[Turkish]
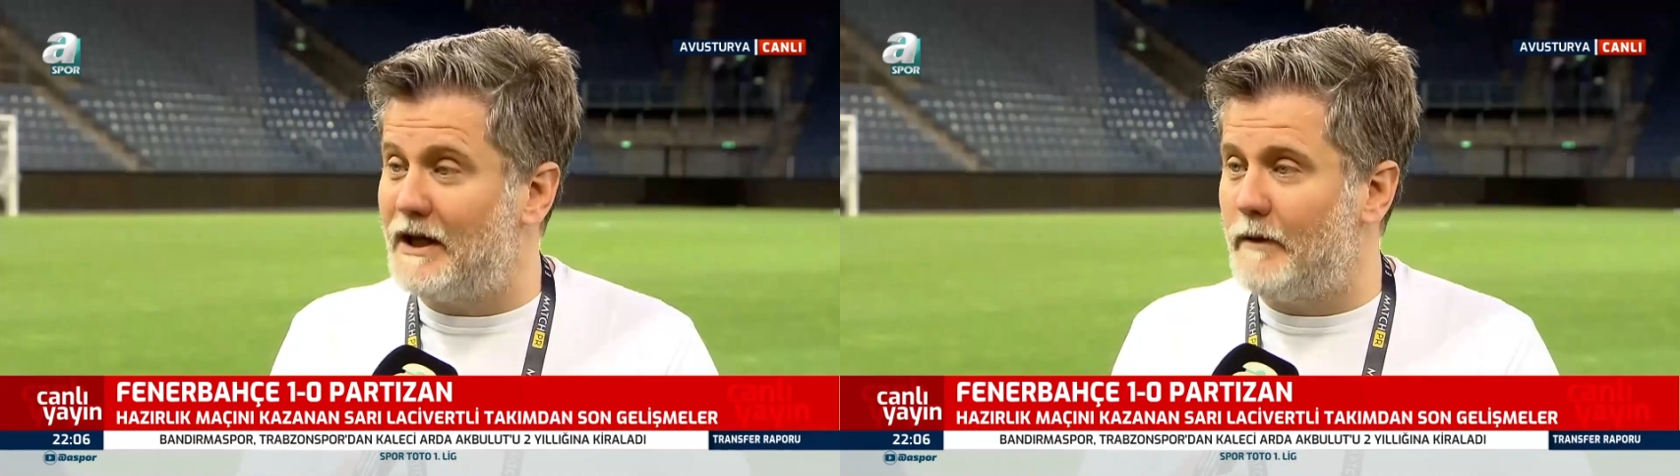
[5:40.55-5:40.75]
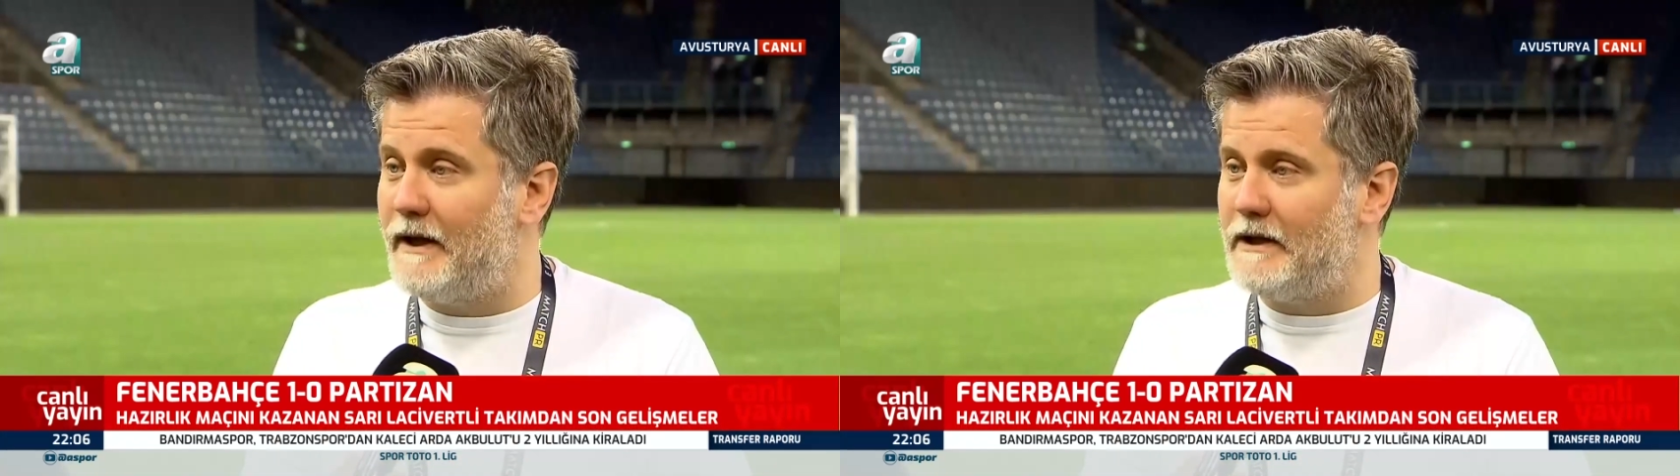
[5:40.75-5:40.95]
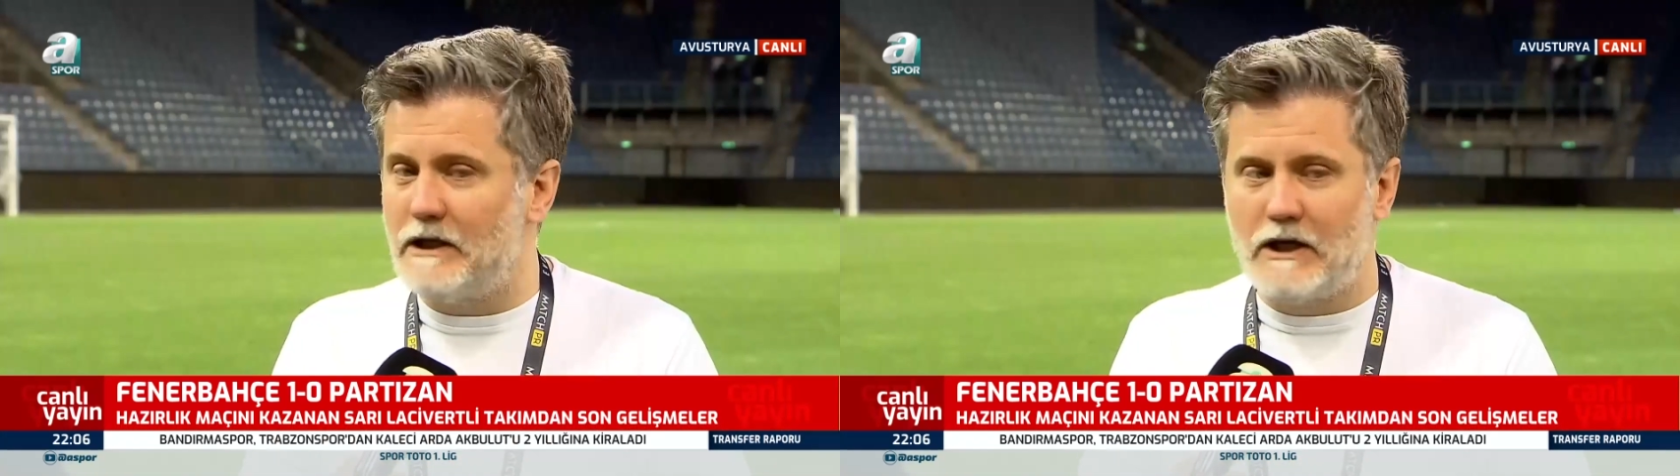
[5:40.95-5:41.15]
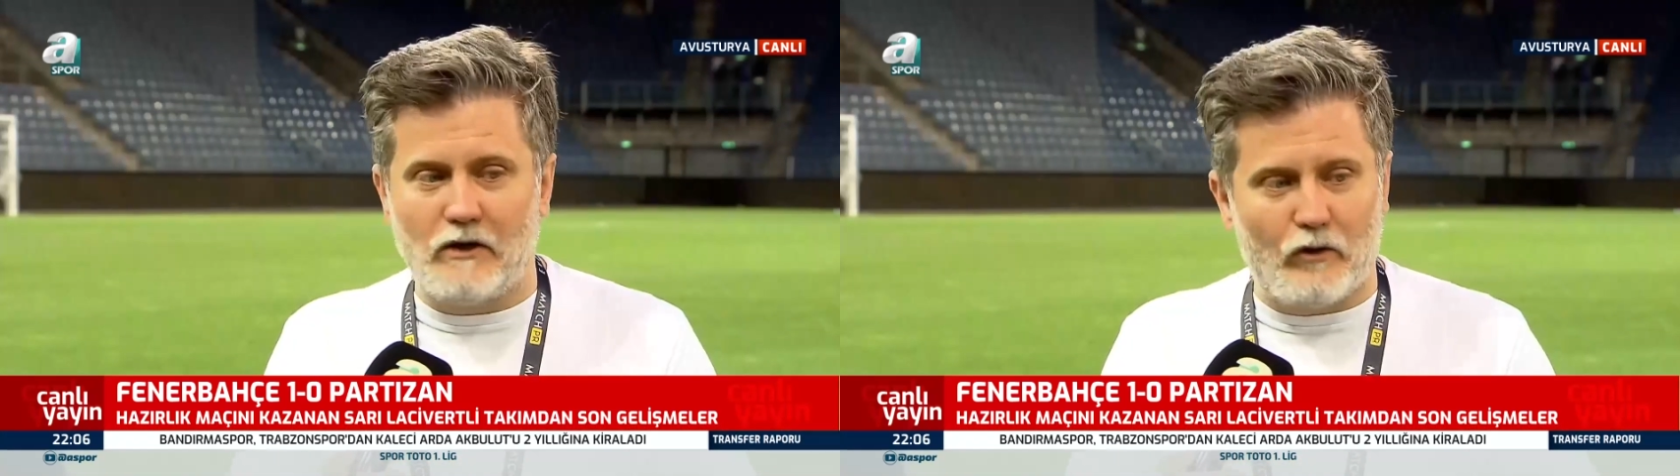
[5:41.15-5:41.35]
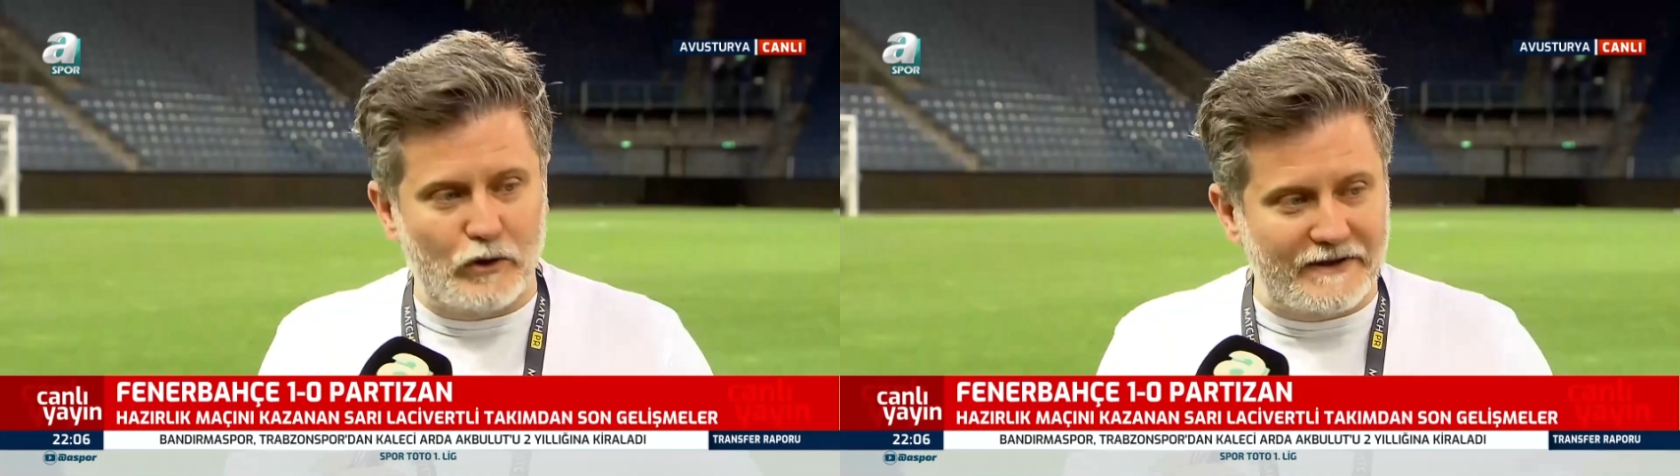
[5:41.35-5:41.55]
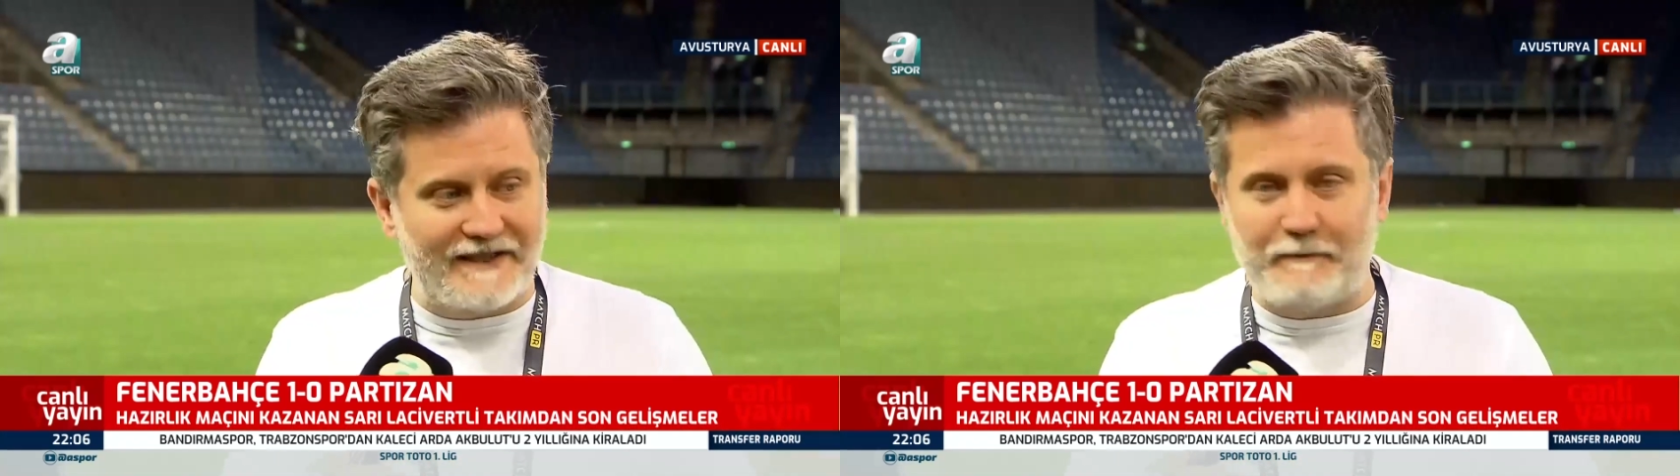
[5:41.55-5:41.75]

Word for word: rağmen o kısa